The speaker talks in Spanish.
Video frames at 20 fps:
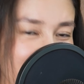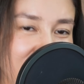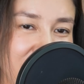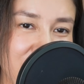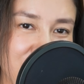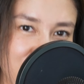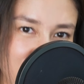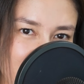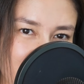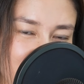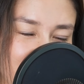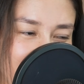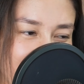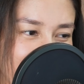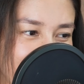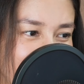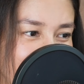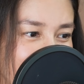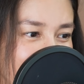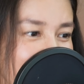Japón para
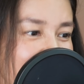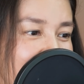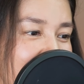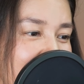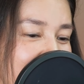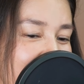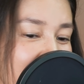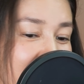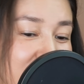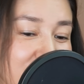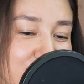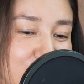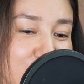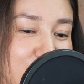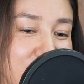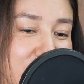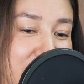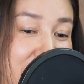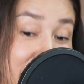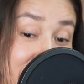tu corazón en su
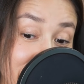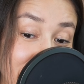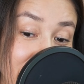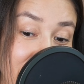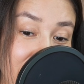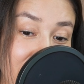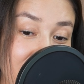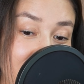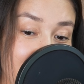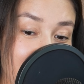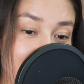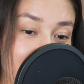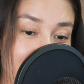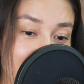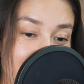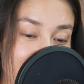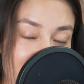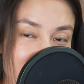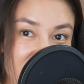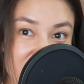tercera,